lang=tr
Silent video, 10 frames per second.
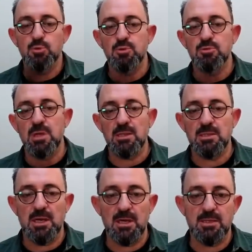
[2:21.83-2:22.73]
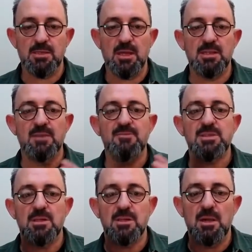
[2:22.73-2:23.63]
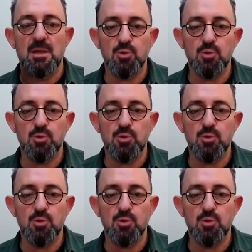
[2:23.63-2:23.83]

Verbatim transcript: bu dünyanın adeta nefes alan,